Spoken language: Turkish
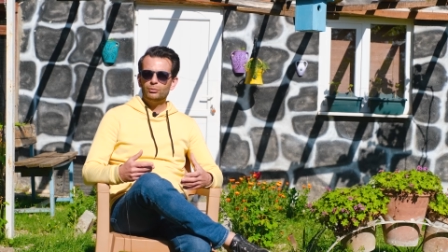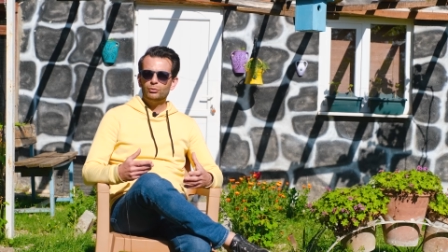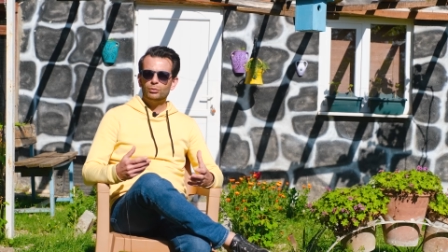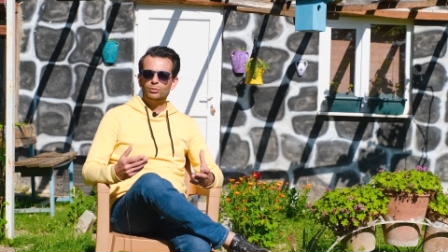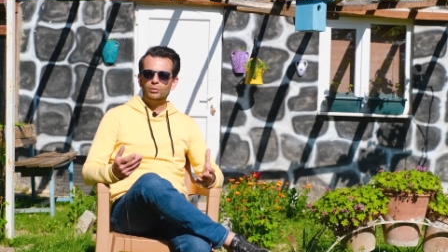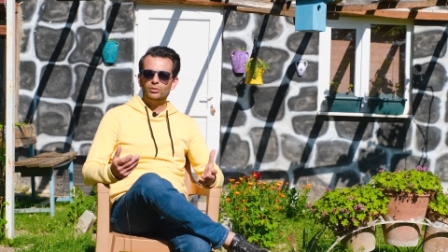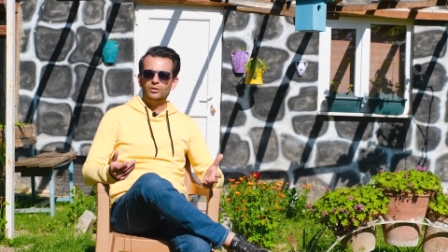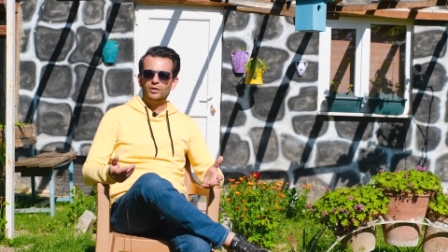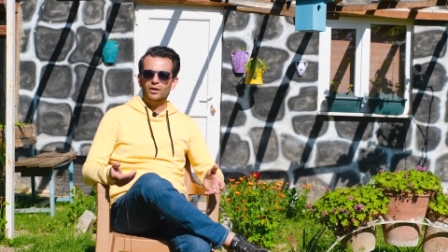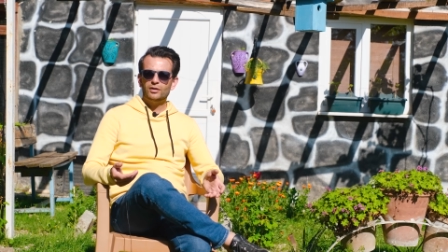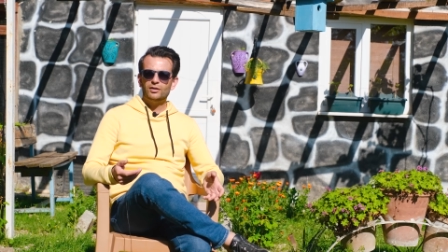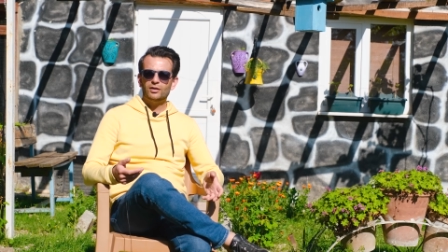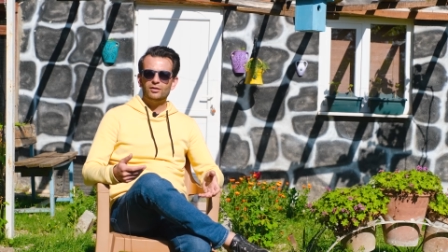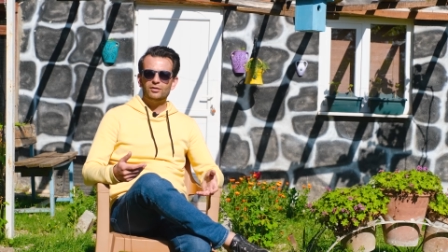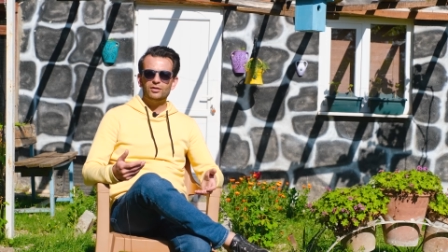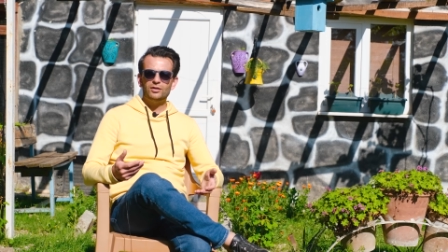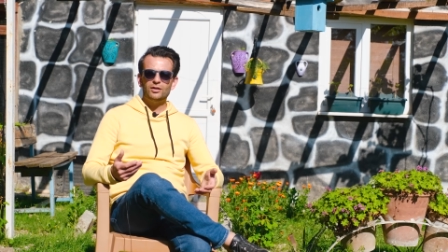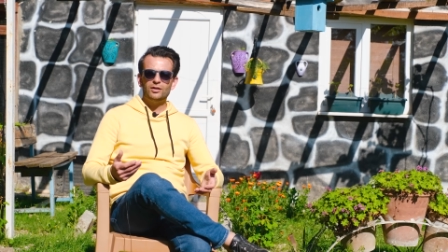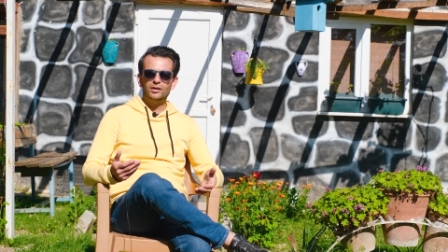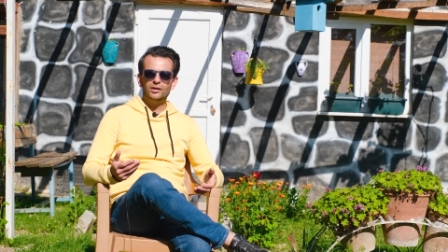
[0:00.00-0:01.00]
Çünkü zaten
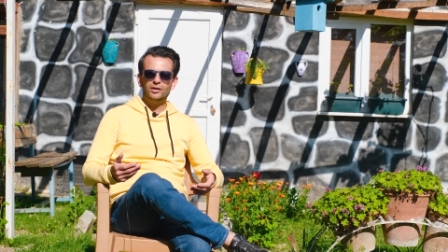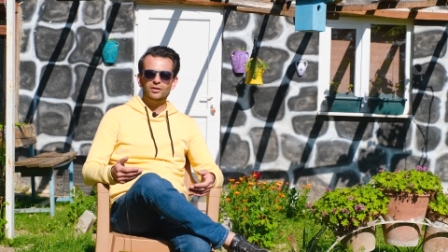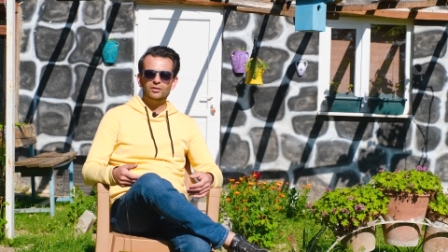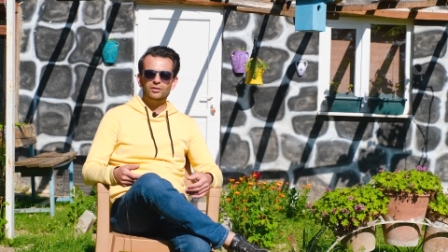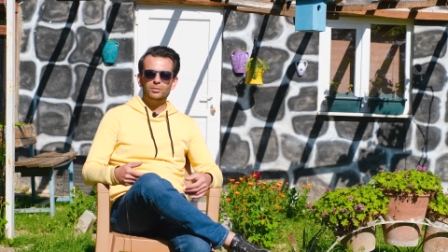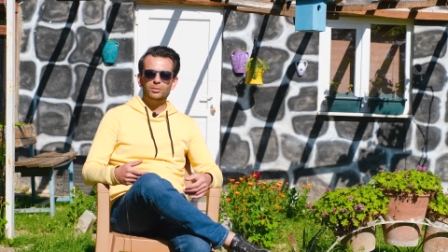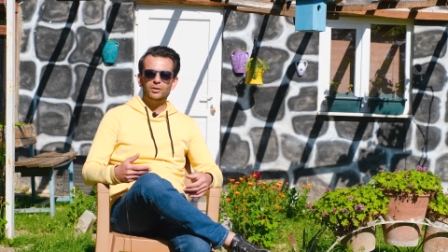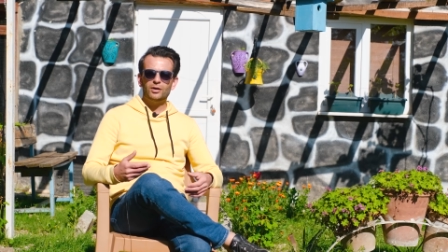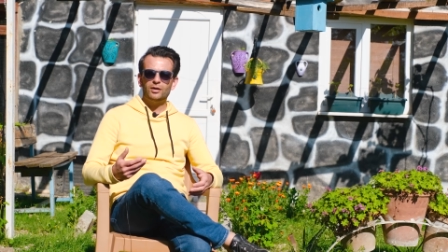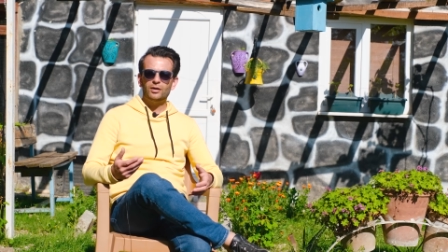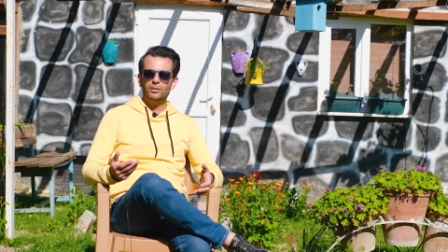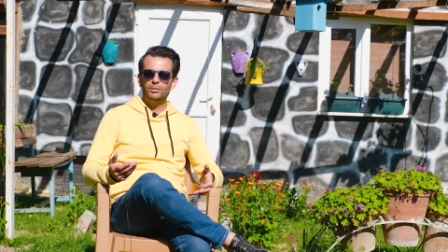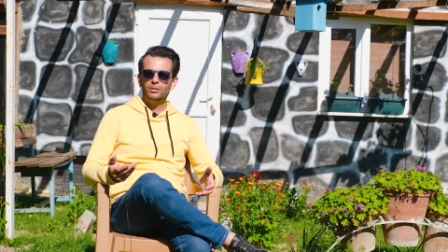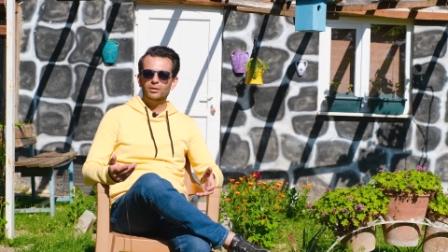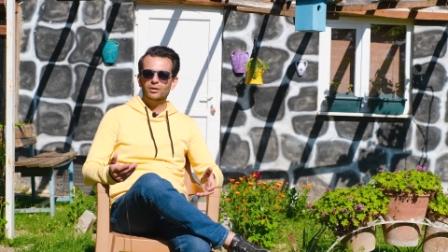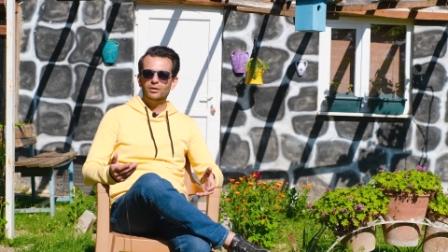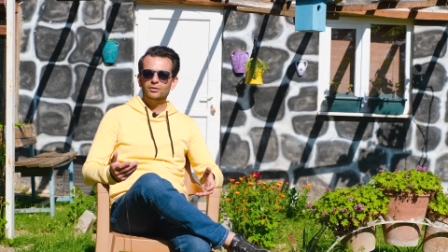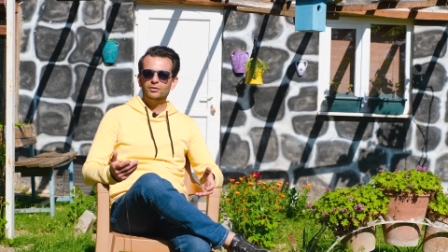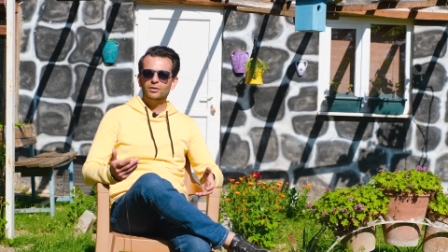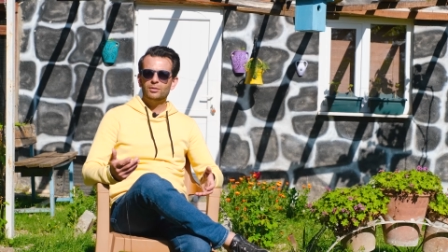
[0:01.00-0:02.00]
sigarayı nasıl
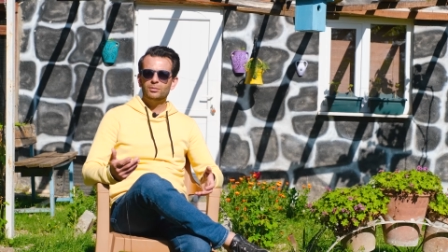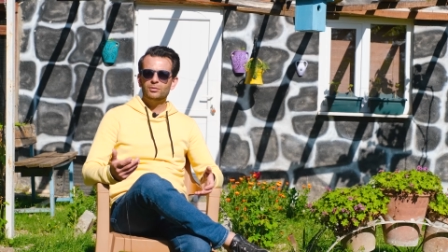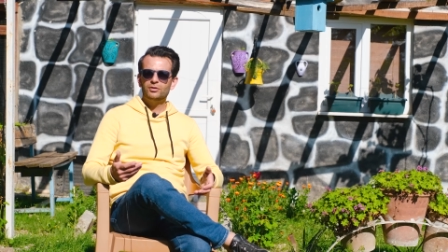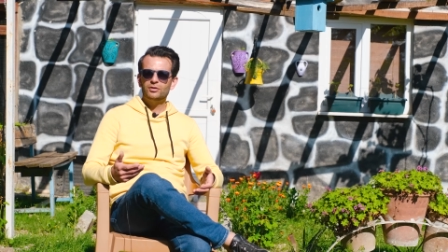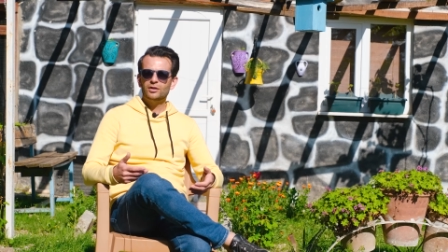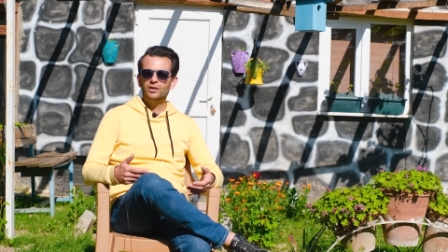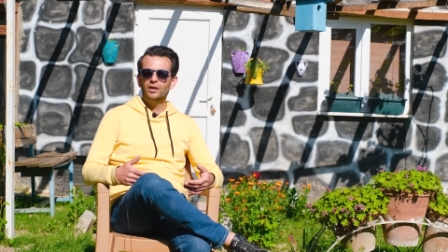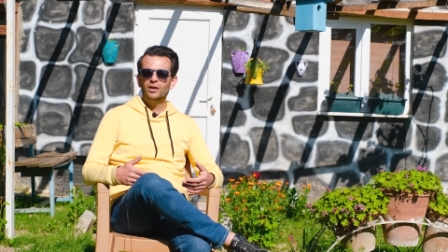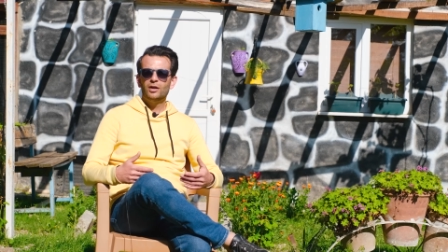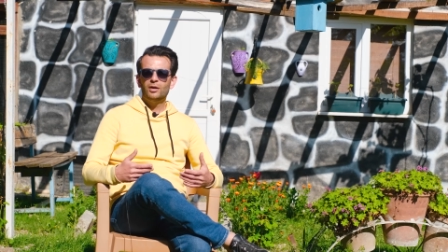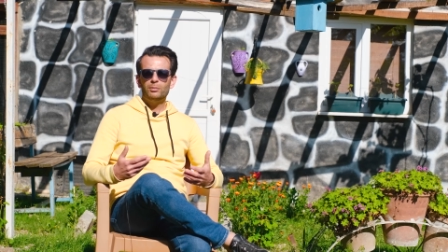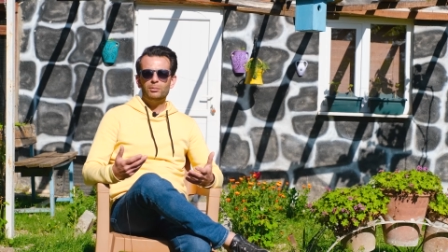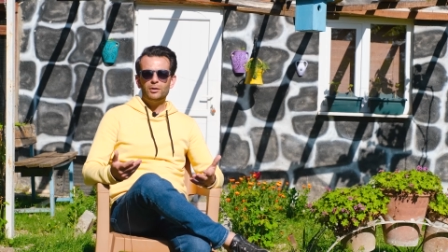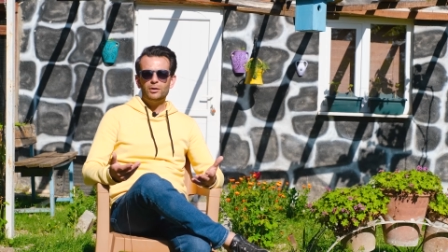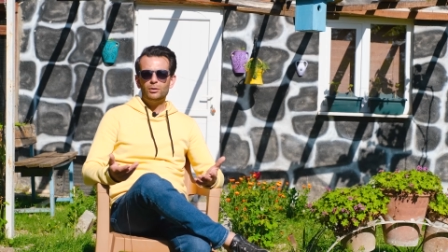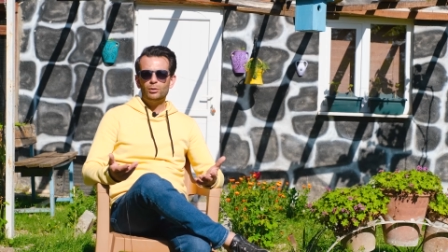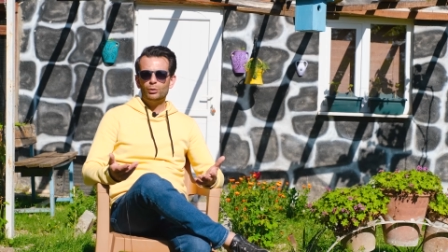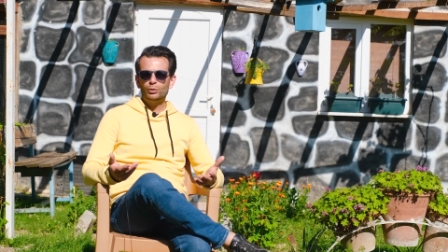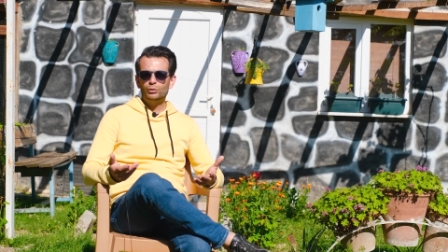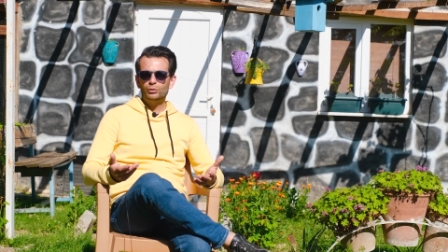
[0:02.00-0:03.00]
bırakabileceğimizi
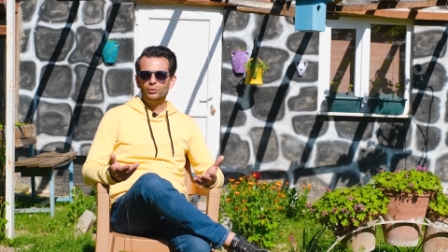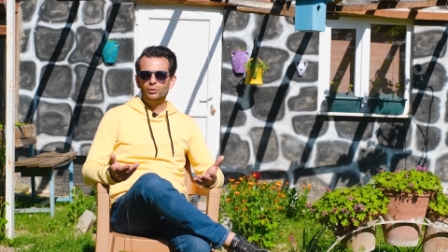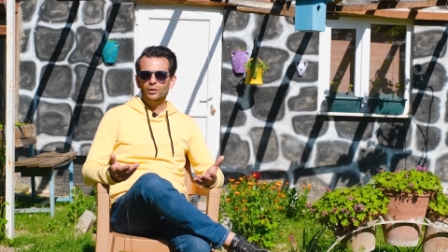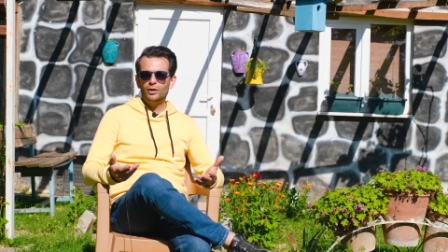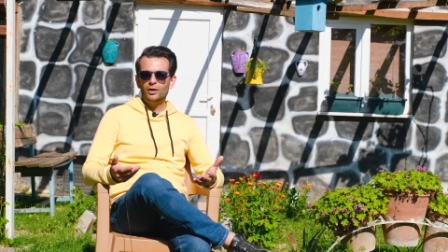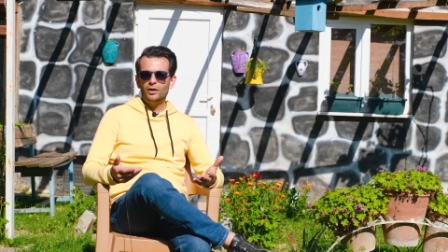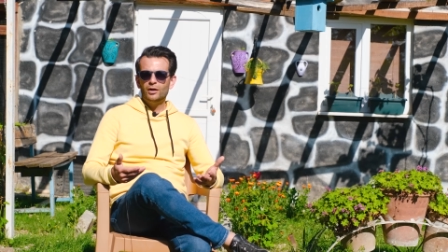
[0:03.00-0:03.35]
biliyoruz.